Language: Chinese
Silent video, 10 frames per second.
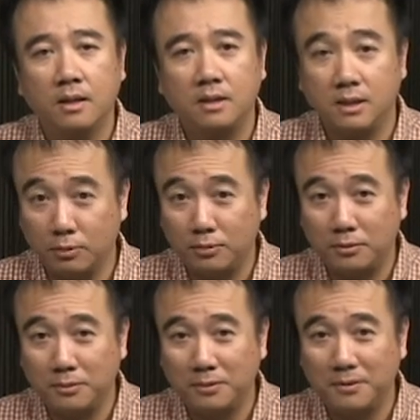基督
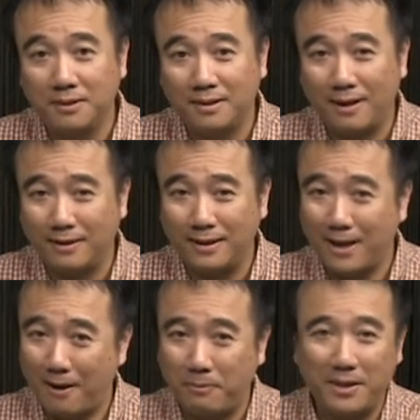徒到底
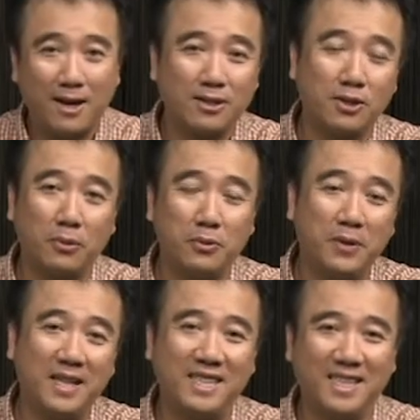要不要守逾
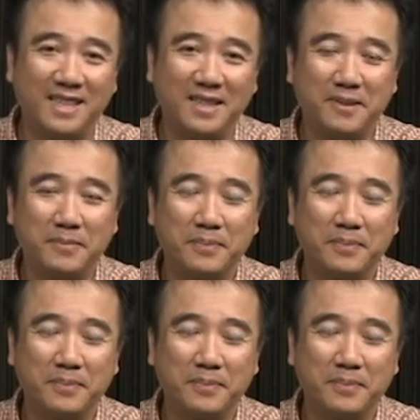越节呢？